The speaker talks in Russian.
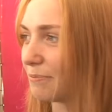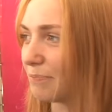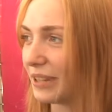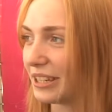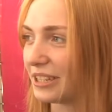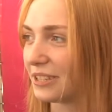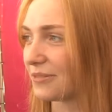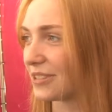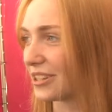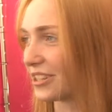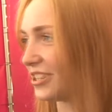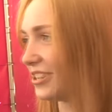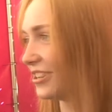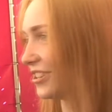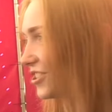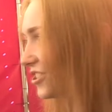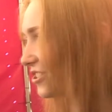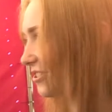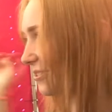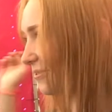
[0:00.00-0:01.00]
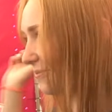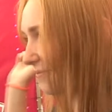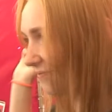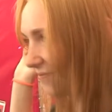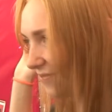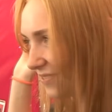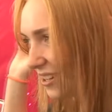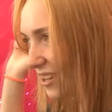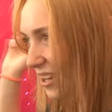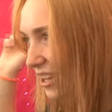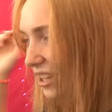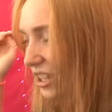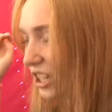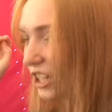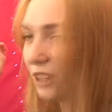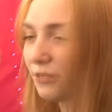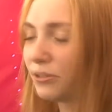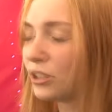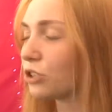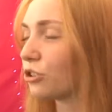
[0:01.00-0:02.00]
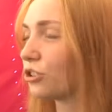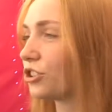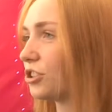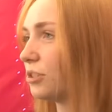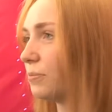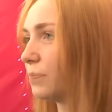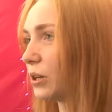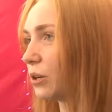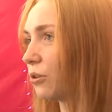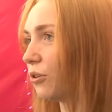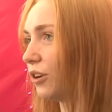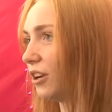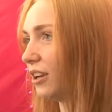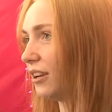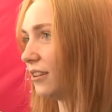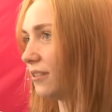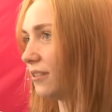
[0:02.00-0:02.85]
по этим заснеженным, и вид очень прикольный.